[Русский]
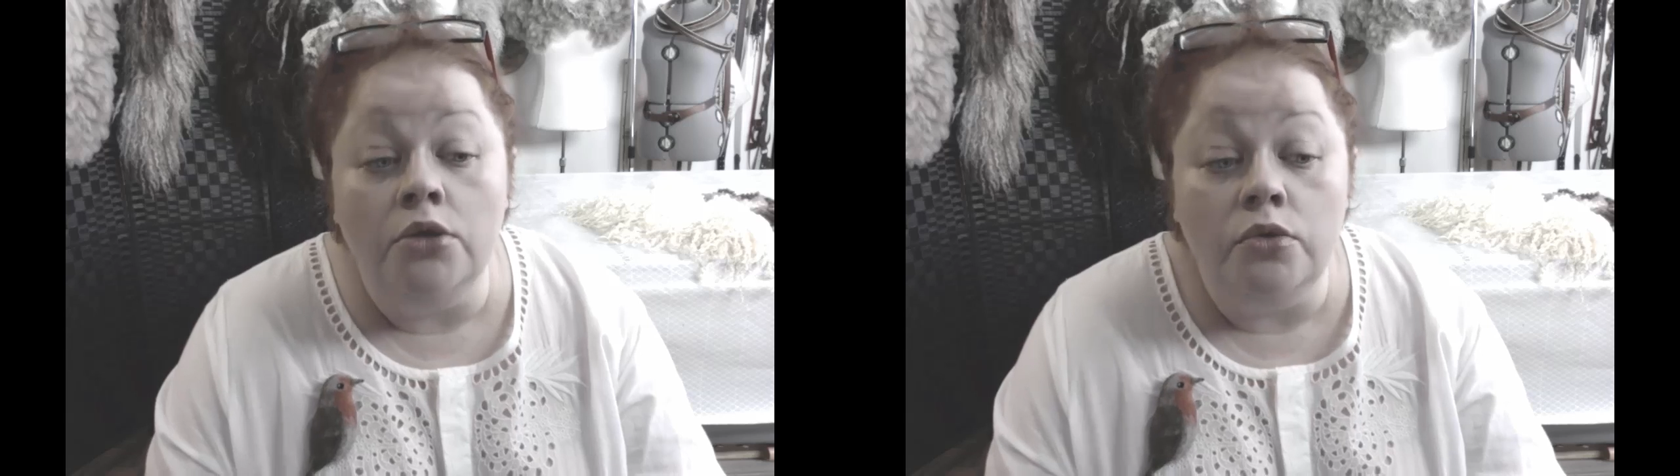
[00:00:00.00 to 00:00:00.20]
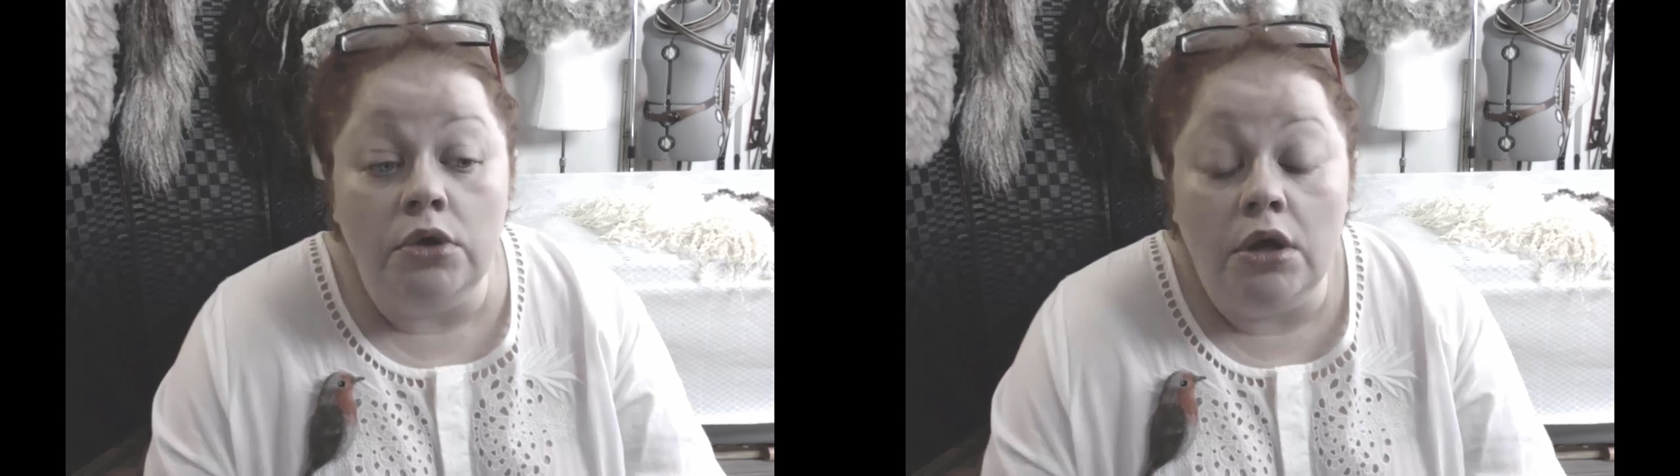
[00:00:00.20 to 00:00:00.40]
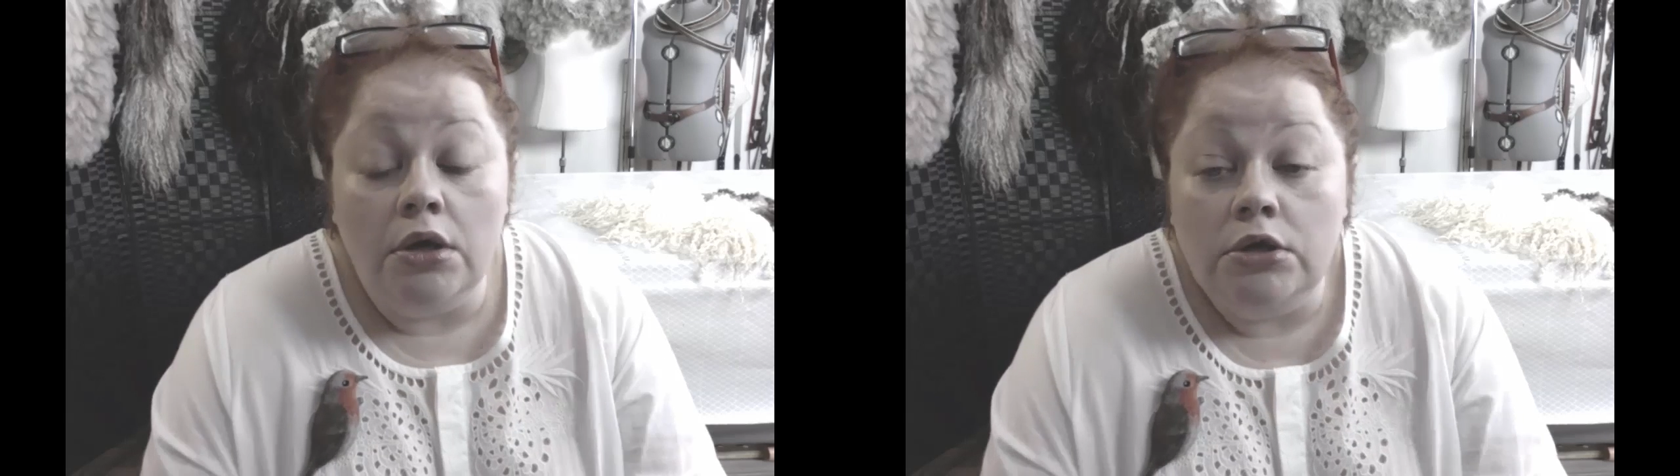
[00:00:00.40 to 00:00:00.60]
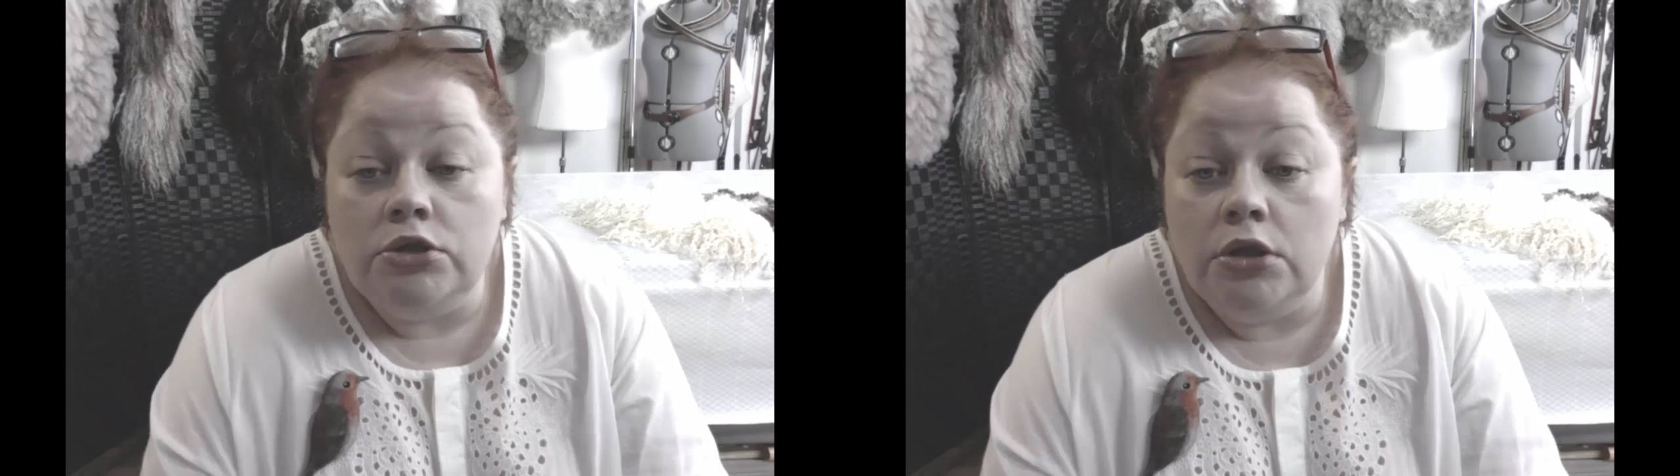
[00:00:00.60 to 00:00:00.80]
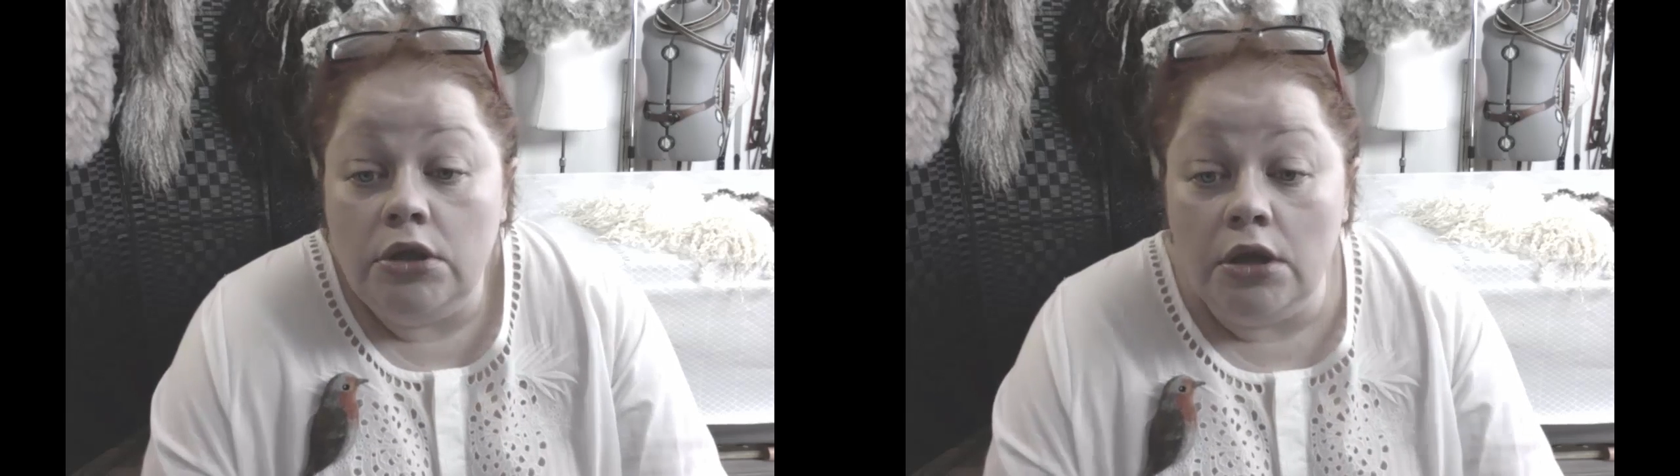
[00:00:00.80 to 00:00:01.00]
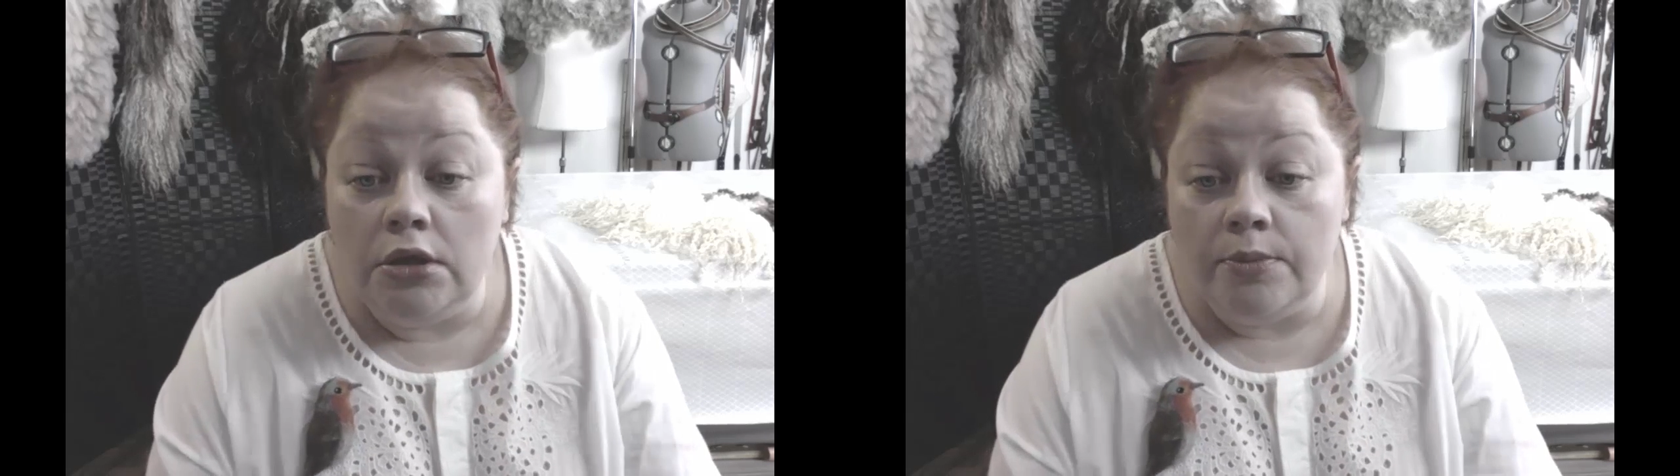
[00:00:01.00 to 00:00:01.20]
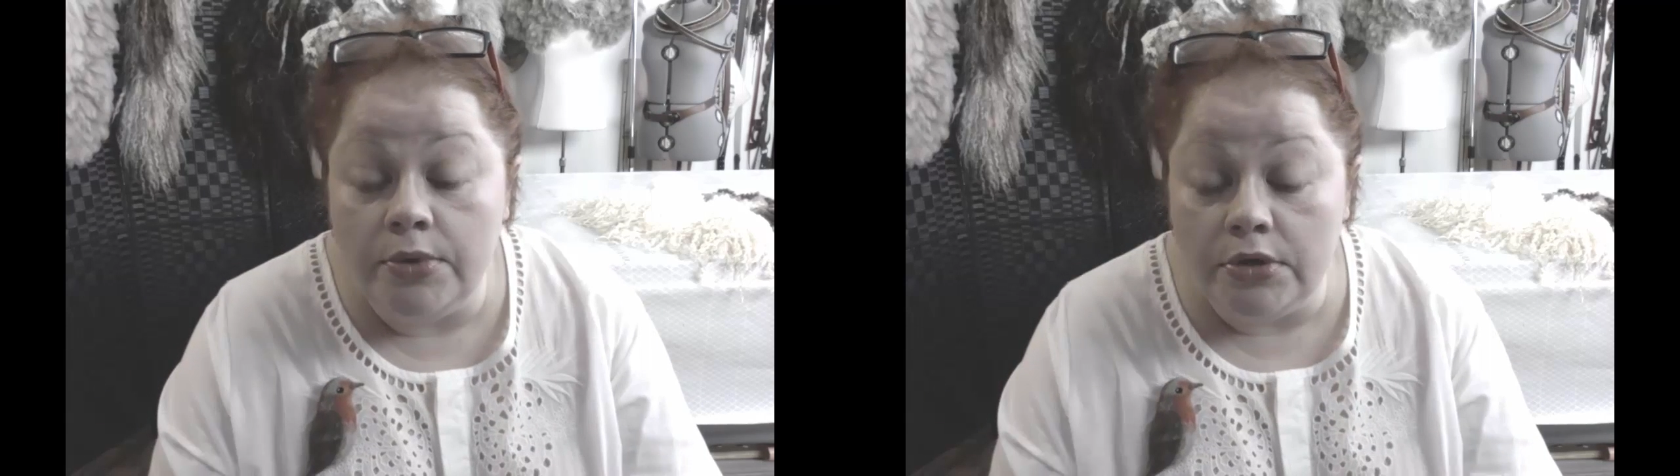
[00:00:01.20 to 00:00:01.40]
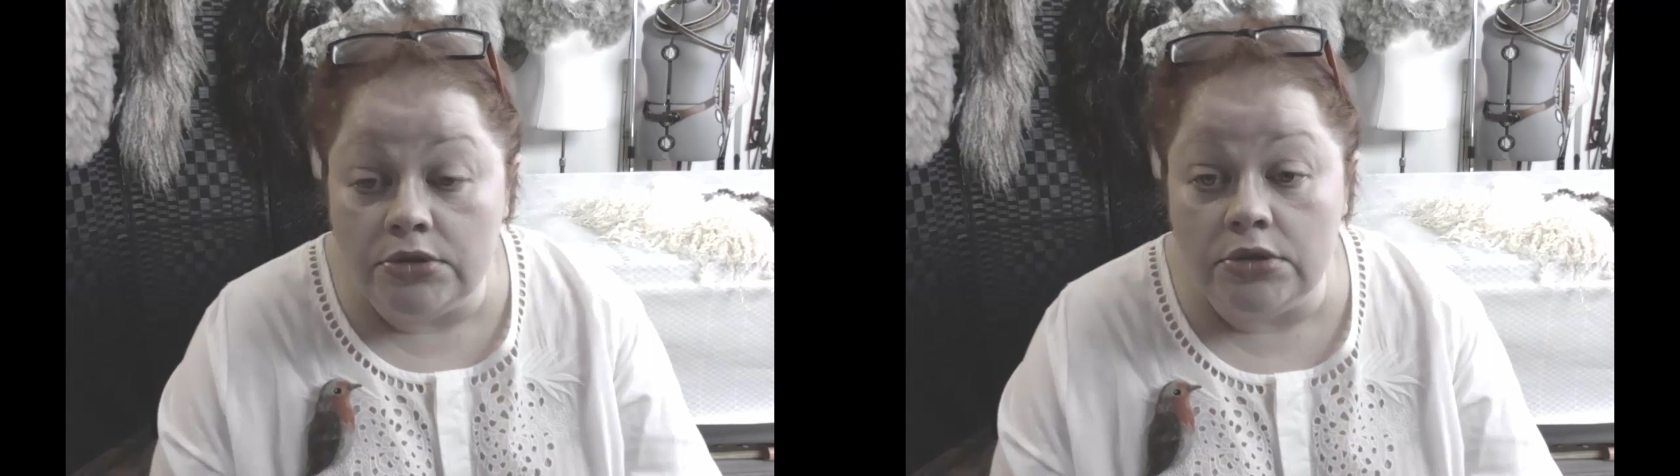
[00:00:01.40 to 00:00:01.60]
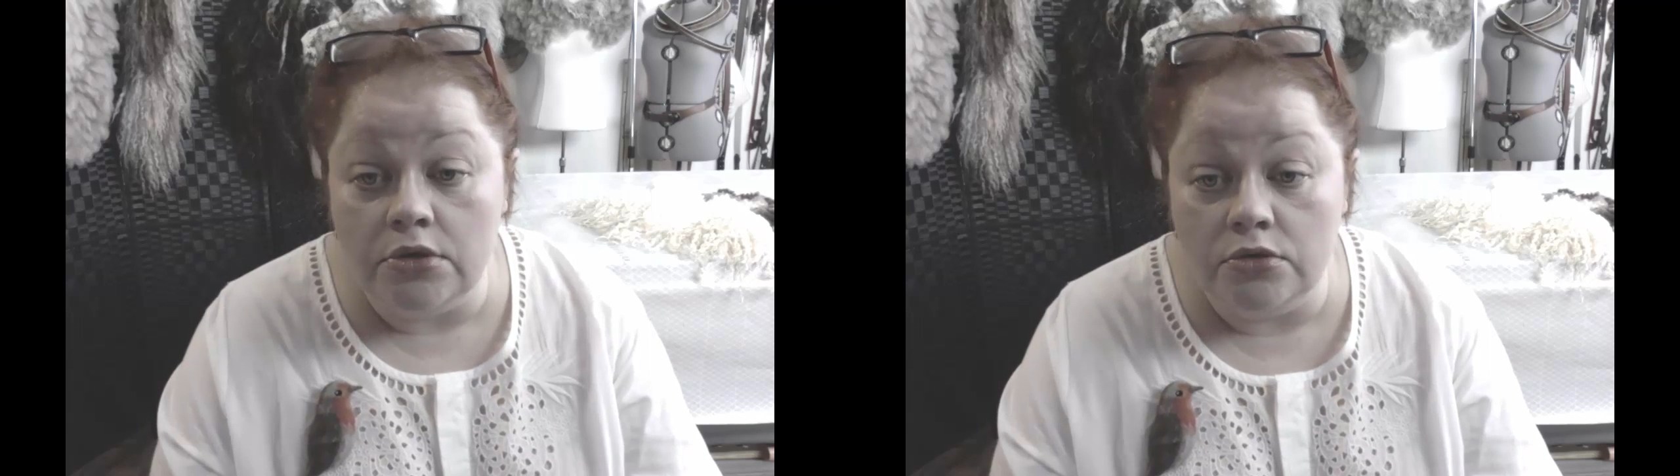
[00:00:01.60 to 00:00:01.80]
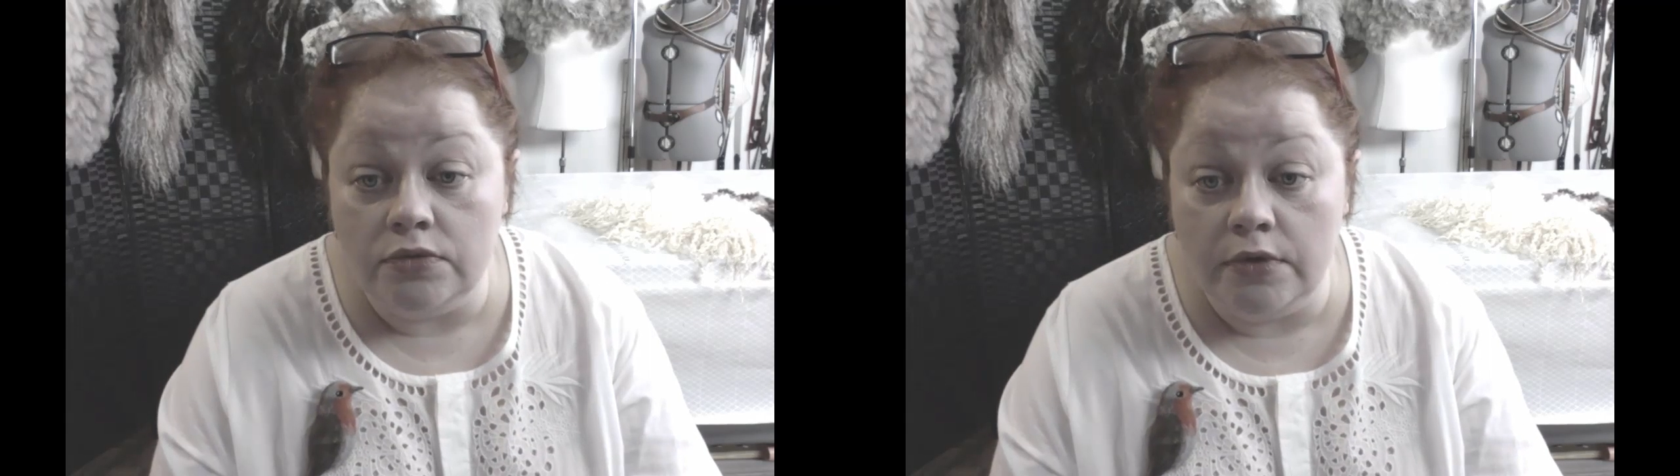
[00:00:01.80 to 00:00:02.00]
Ну и, конечно, я не
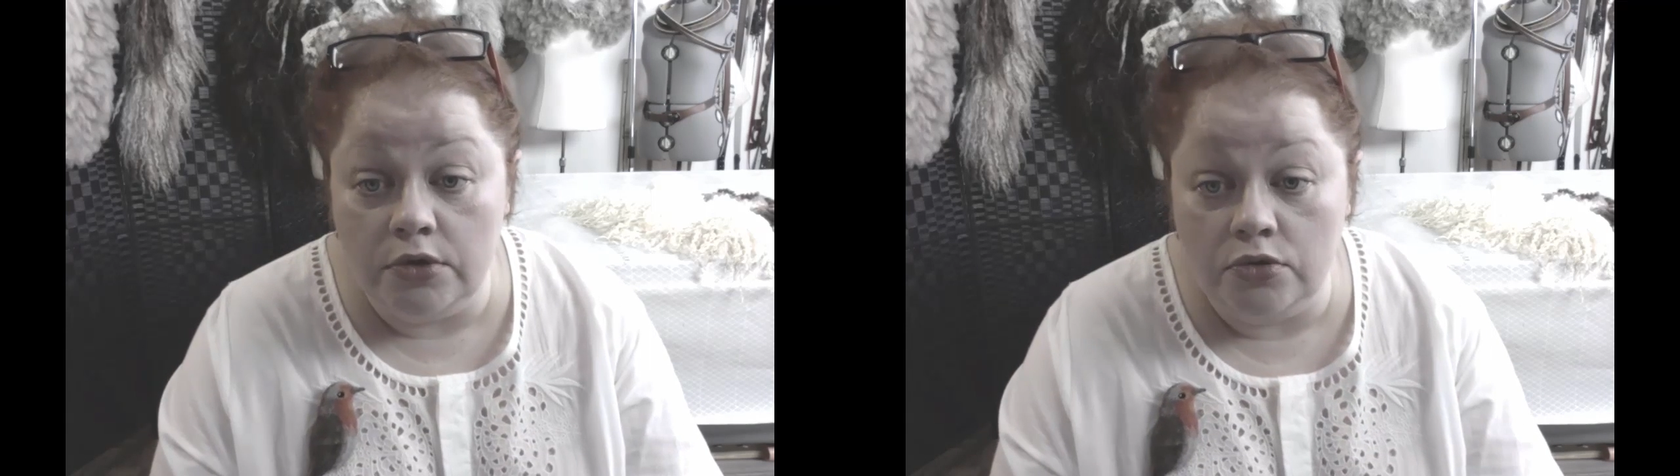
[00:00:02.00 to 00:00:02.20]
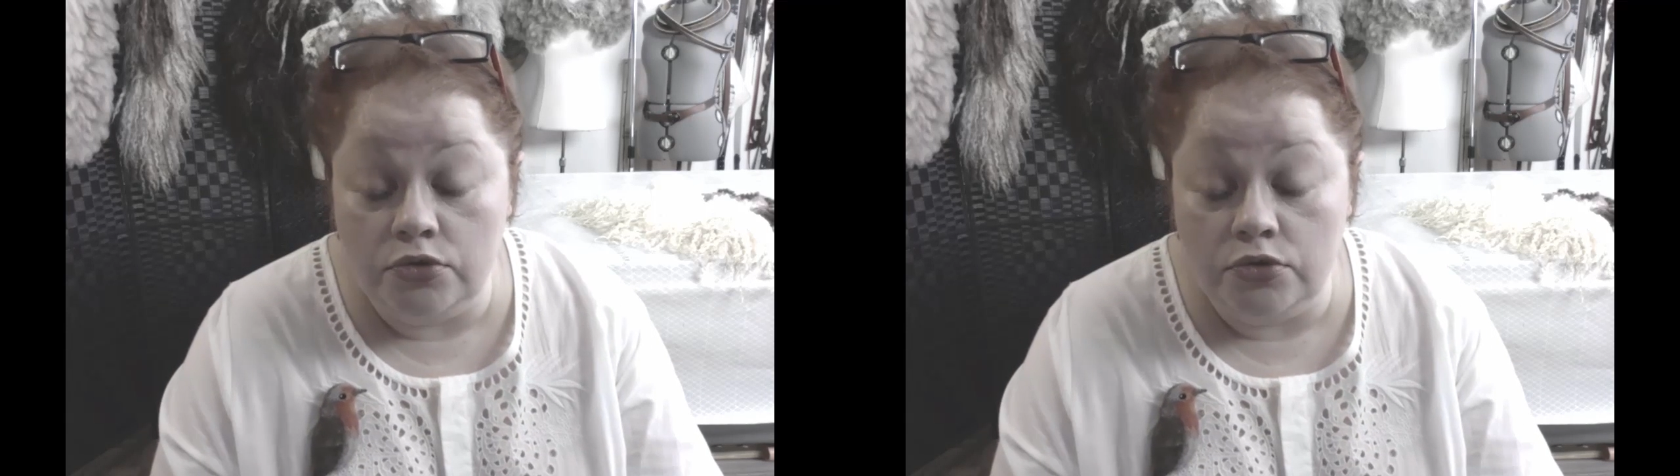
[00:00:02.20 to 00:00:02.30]
бросаю своих